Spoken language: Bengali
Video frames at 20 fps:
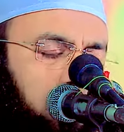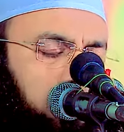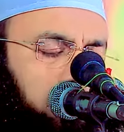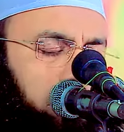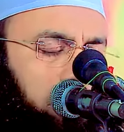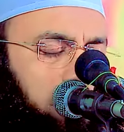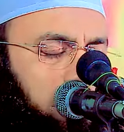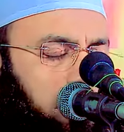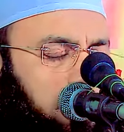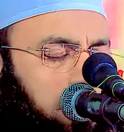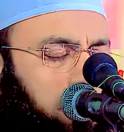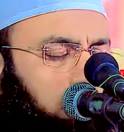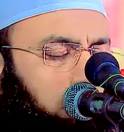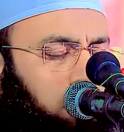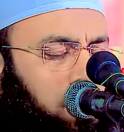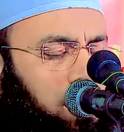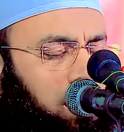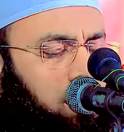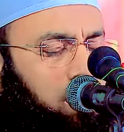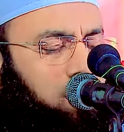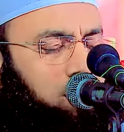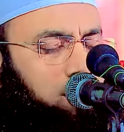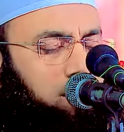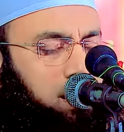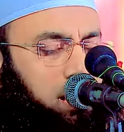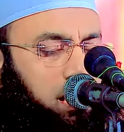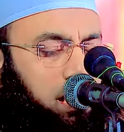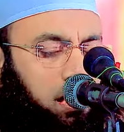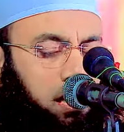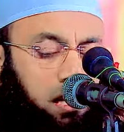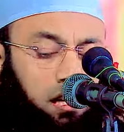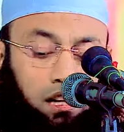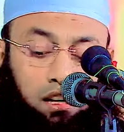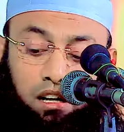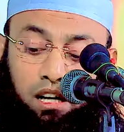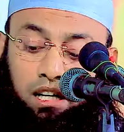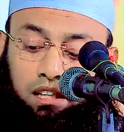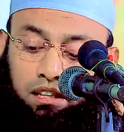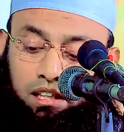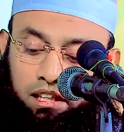কদিমাস্তি
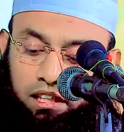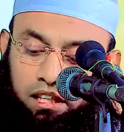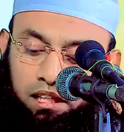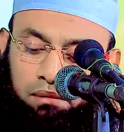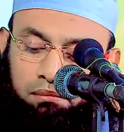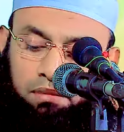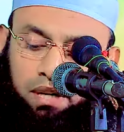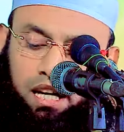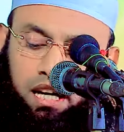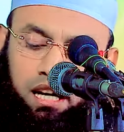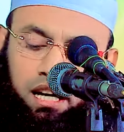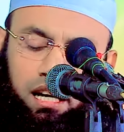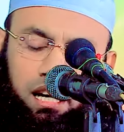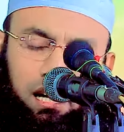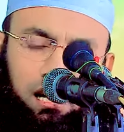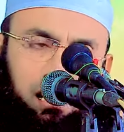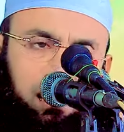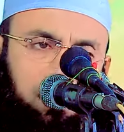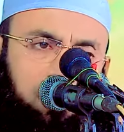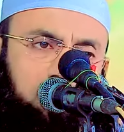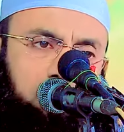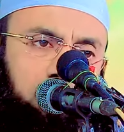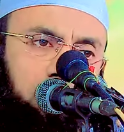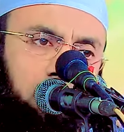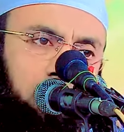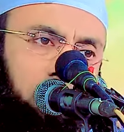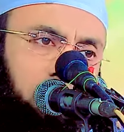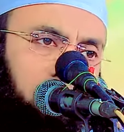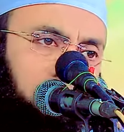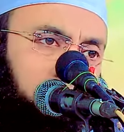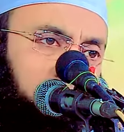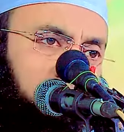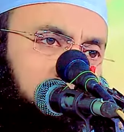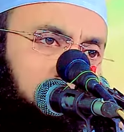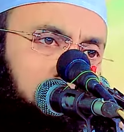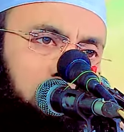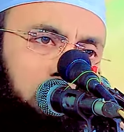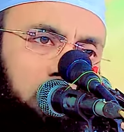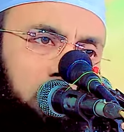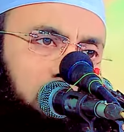কদিমাস্তি
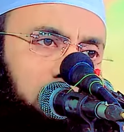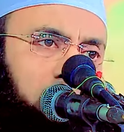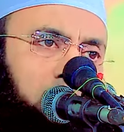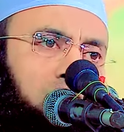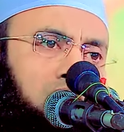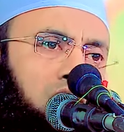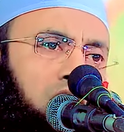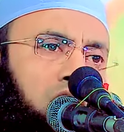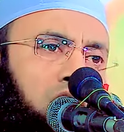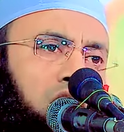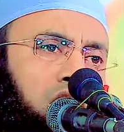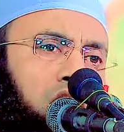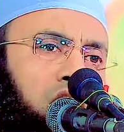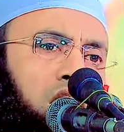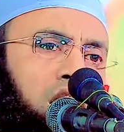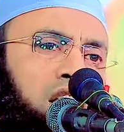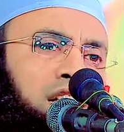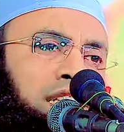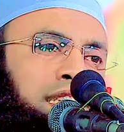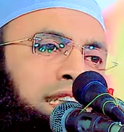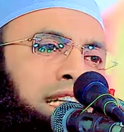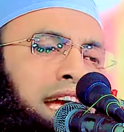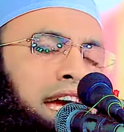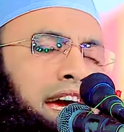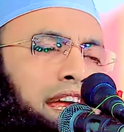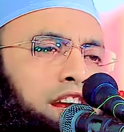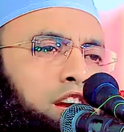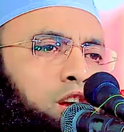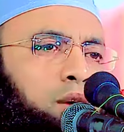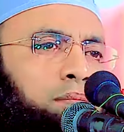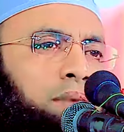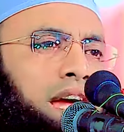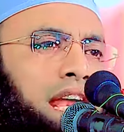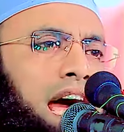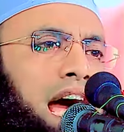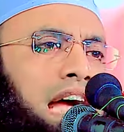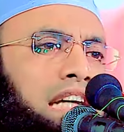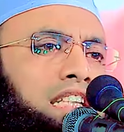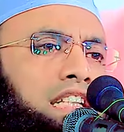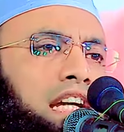নইন এর নবীর
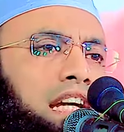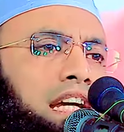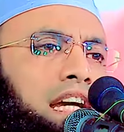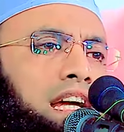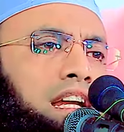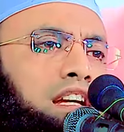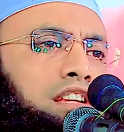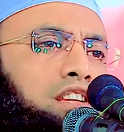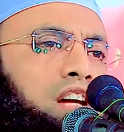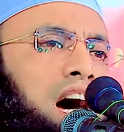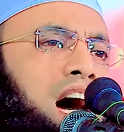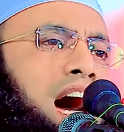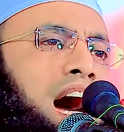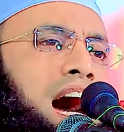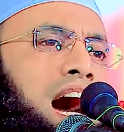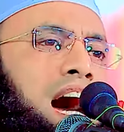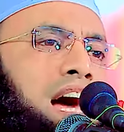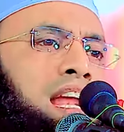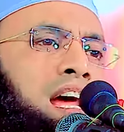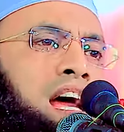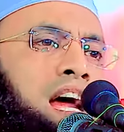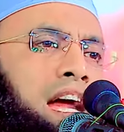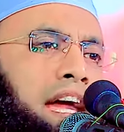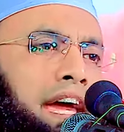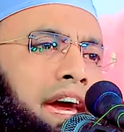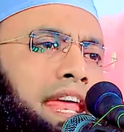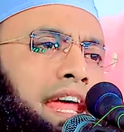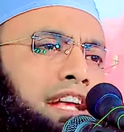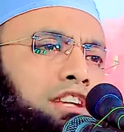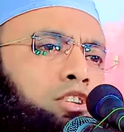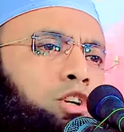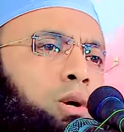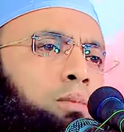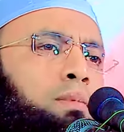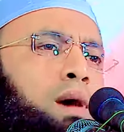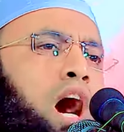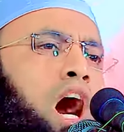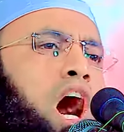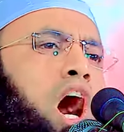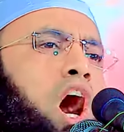আশিকের দান এর
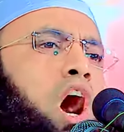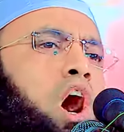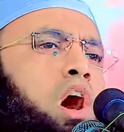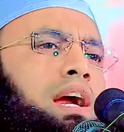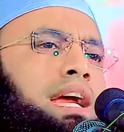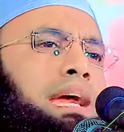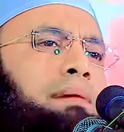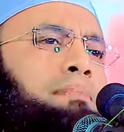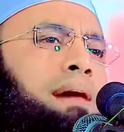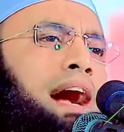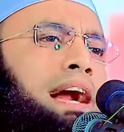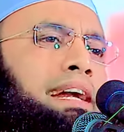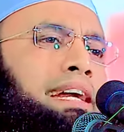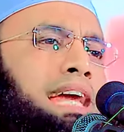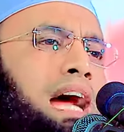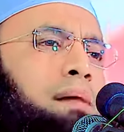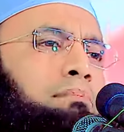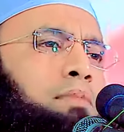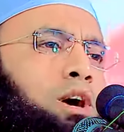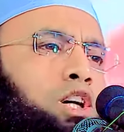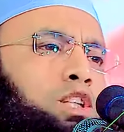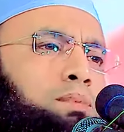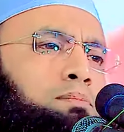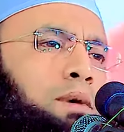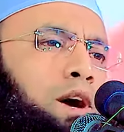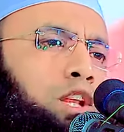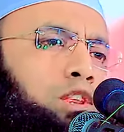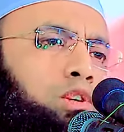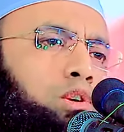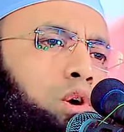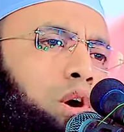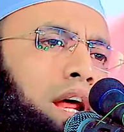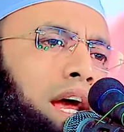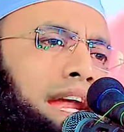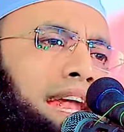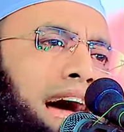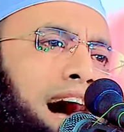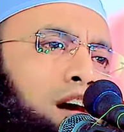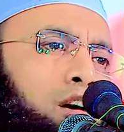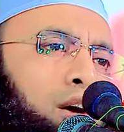যুবক ইমানটা মজবুত করে
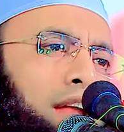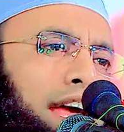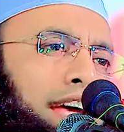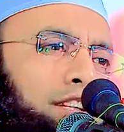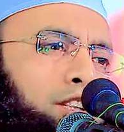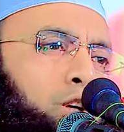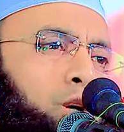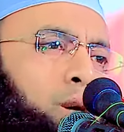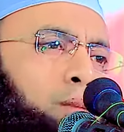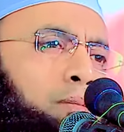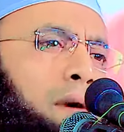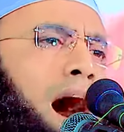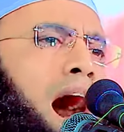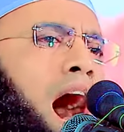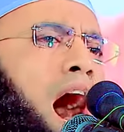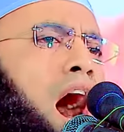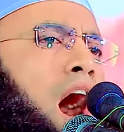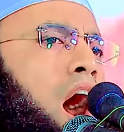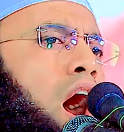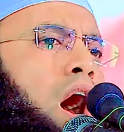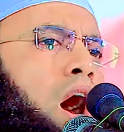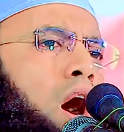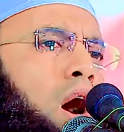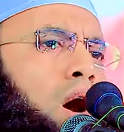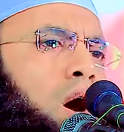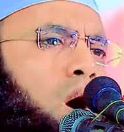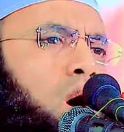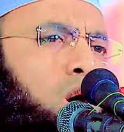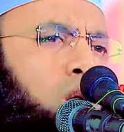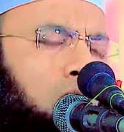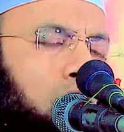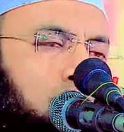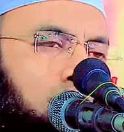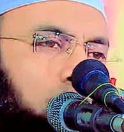নাও রে যুবক